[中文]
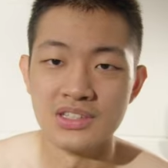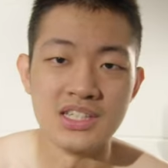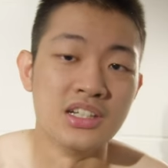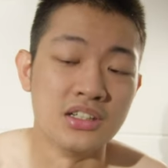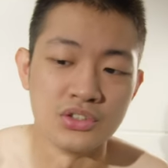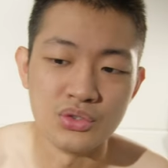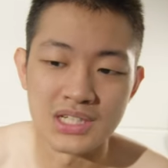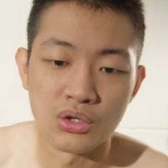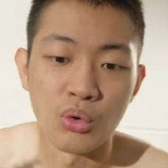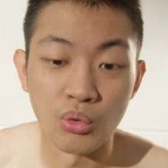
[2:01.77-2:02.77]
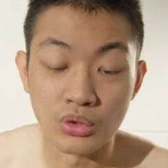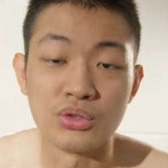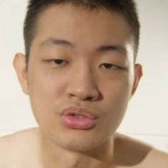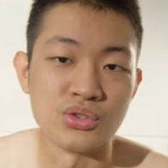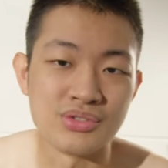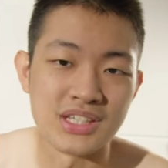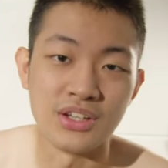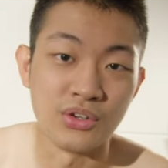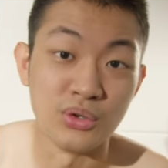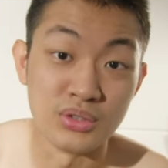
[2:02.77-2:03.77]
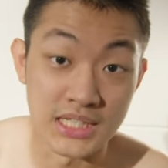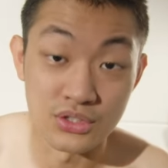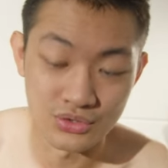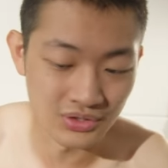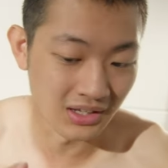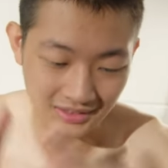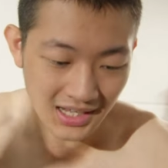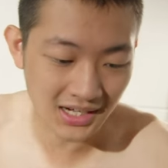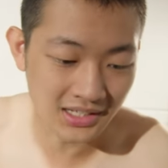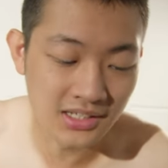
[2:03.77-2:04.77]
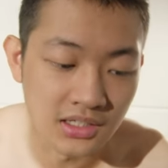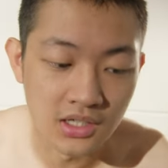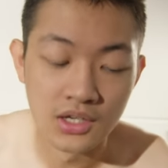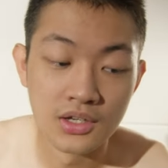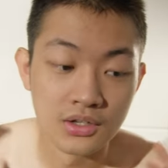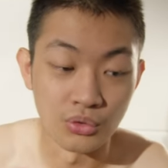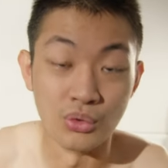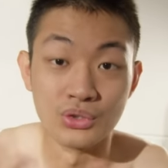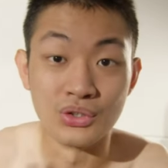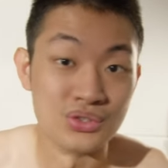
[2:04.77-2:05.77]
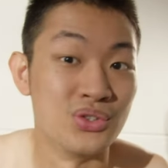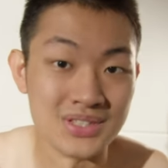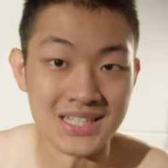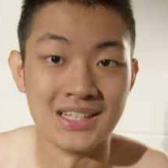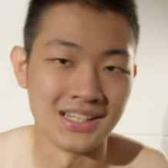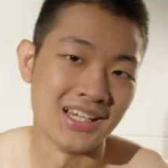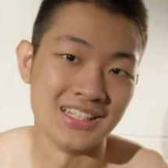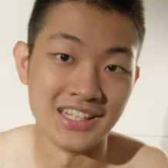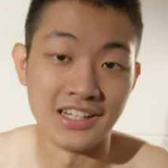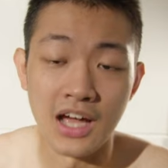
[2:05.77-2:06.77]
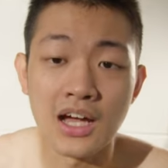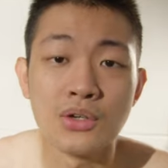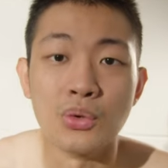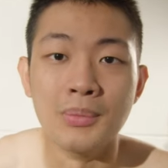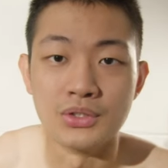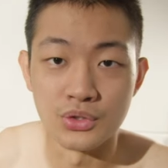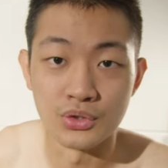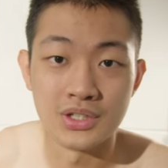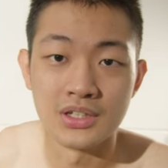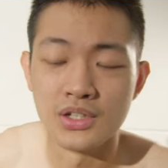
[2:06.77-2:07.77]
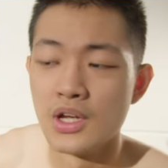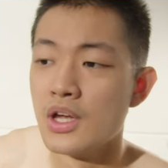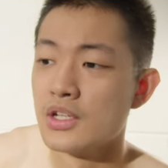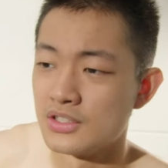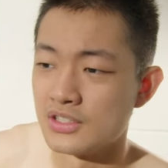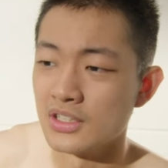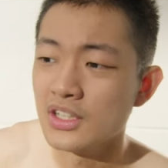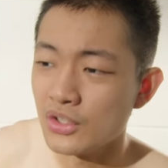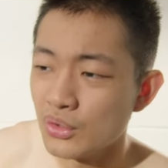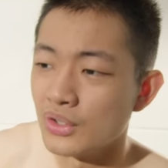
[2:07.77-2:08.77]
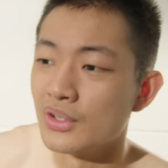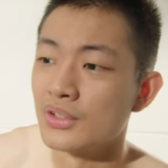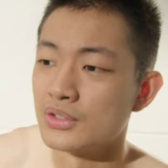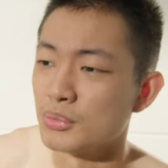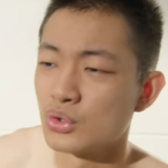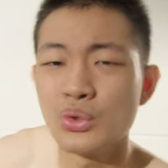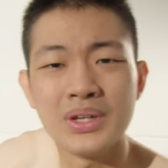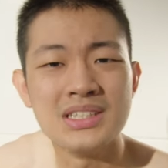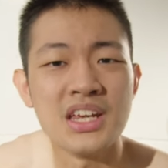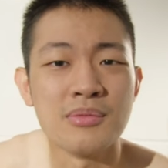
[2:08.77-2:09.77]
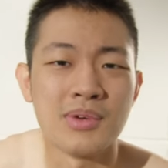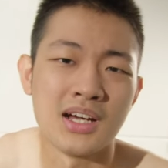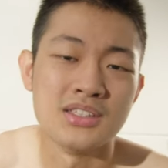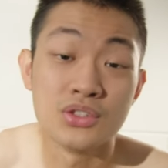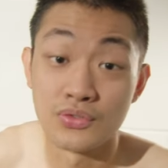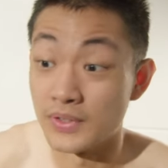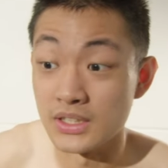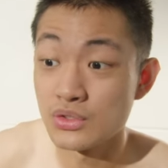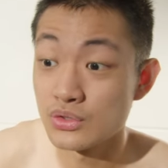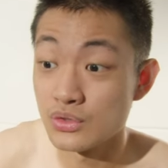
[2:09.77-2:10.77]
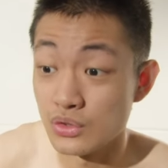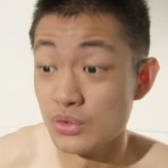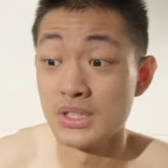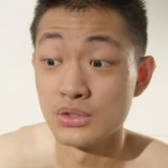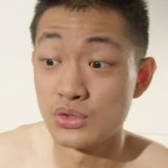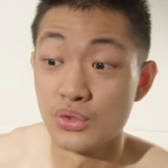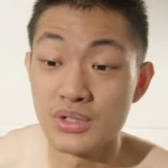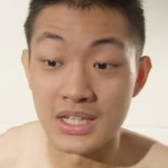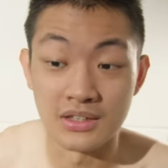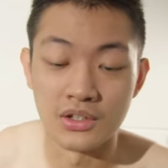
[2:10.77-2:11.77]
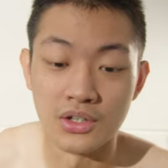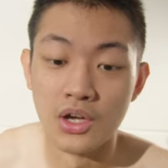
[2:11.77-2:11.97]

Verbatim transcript: 理一个有点像活动中心的空间，就是很大的一个。活动中心的概念啊，我们有一个十二月的什么对庆吗？还是反正就是有点像周年的